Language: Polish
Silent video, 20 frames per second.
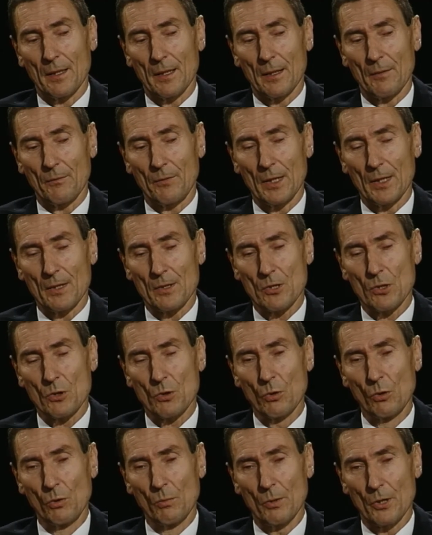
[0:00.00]
więc
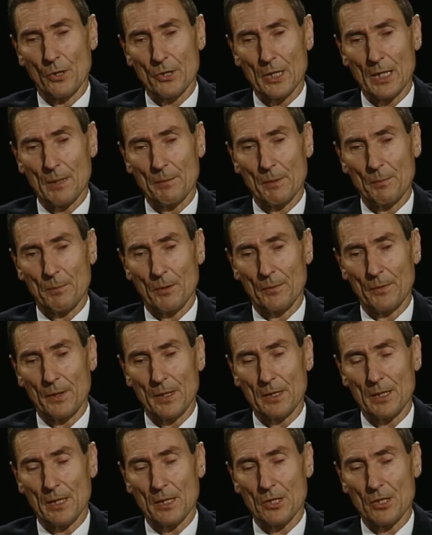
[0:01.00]
tu można by powiedzieć,